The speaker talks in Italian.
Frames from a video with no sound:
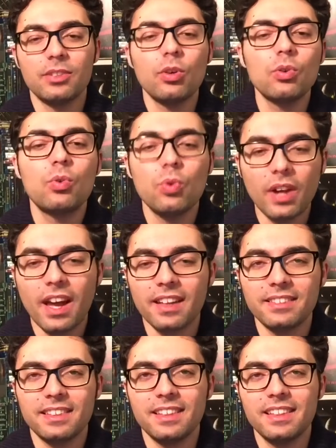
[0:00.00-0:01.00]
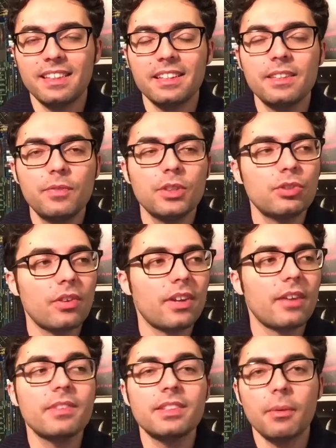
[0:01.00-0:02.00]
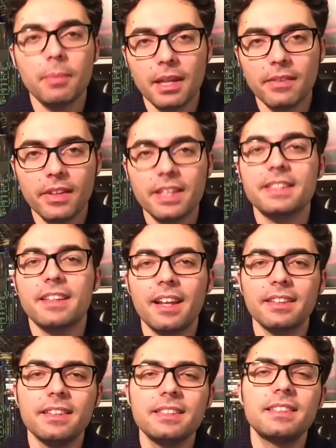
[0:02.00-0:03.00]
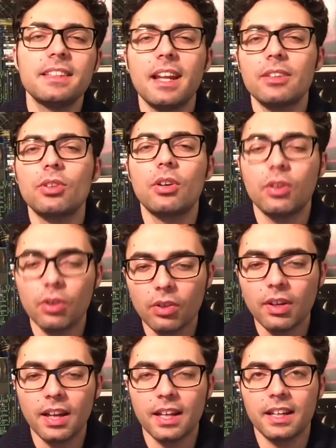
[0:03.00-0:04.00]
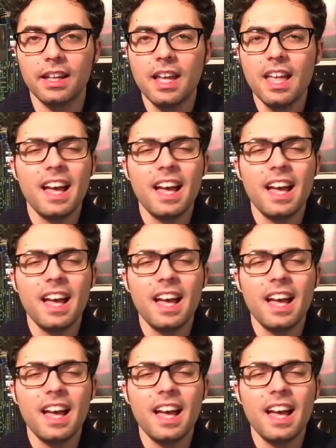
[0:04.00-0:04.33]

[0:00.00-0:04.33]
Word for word: non curate, l'edificio avrà vita breve e sarà destinato a crollare,